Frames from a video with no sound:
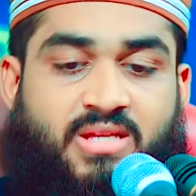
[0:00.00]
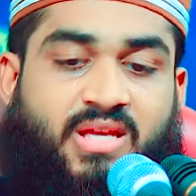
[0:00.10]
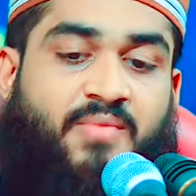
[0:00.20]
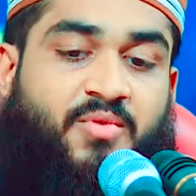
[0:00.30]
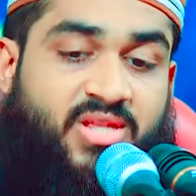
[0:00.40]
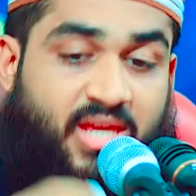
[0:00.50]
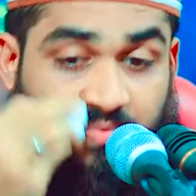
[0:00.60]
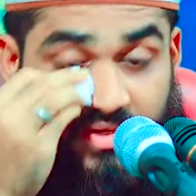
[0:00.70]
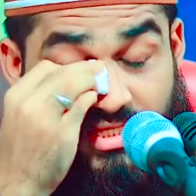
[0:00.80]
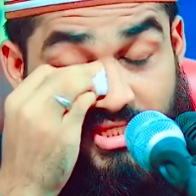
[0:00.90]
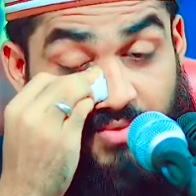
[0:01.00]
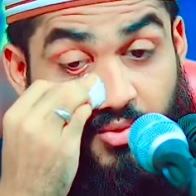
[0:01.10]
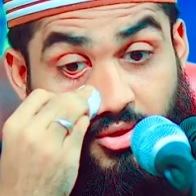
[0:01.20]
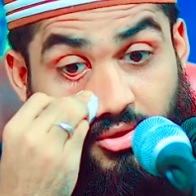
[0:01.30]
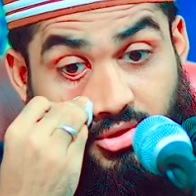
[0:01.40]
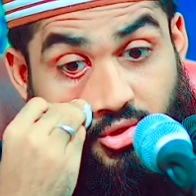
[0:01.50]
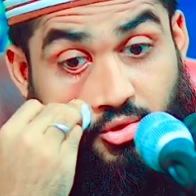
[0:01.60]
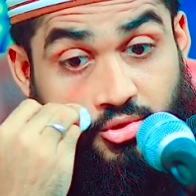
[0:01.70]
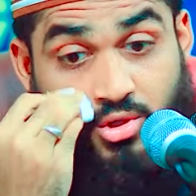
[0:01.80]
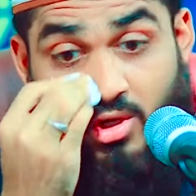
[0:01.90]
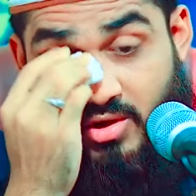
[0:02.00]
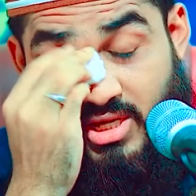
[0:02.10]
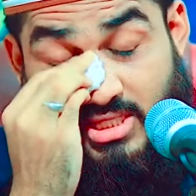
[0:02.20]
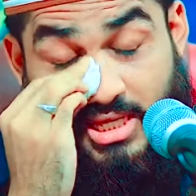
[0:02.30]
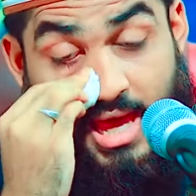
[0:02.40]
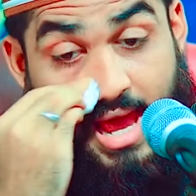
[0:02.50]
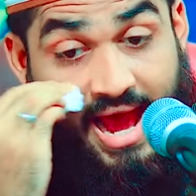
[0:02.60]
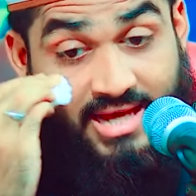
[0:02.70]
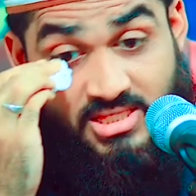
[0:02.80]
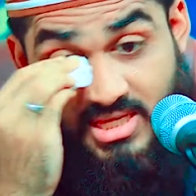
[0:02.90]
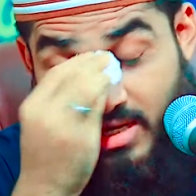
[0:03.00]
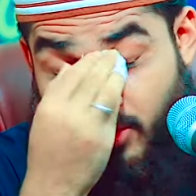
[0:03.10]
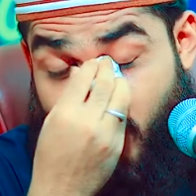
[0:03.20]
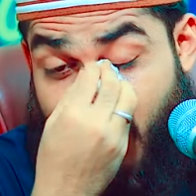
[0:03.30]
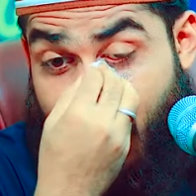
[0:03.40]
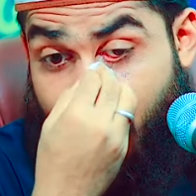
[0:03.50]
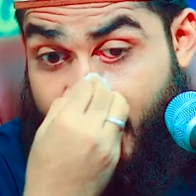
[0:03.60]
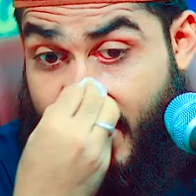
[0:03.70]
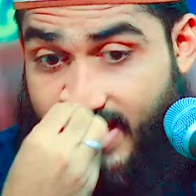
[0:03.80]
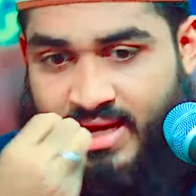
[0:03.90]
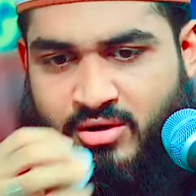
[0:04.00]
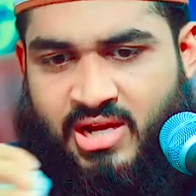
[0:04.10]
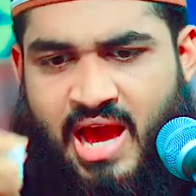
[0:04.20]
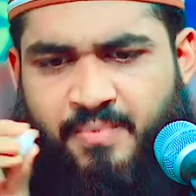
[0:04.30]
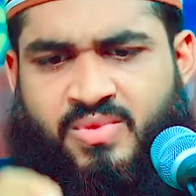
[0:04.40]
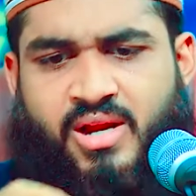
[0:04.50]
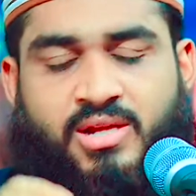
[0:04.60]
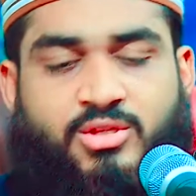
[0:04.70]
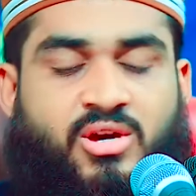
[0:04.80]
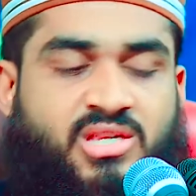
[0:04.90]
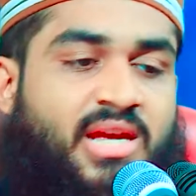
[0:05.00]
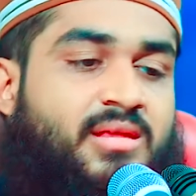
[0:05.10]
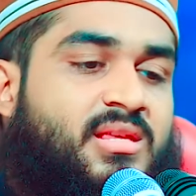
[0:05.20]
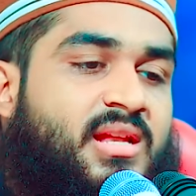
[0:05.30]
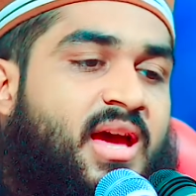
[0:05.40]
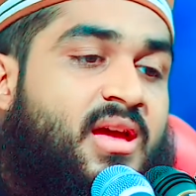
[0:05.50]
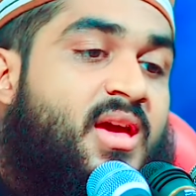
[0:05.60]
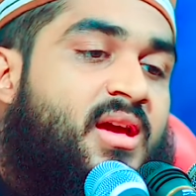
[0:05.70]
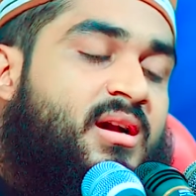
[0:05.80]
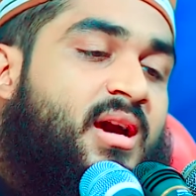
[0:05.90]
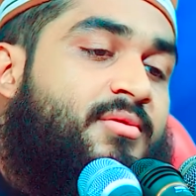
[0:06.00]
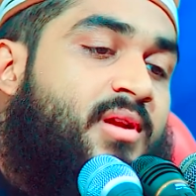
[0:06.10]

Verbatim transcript: তারপরে দেখবেন যে জীবন কত সুন্দর হয়েছে আজকে গুনাহ করার কারণে আপনার হৃদয়ে শান্তি নাই কারণ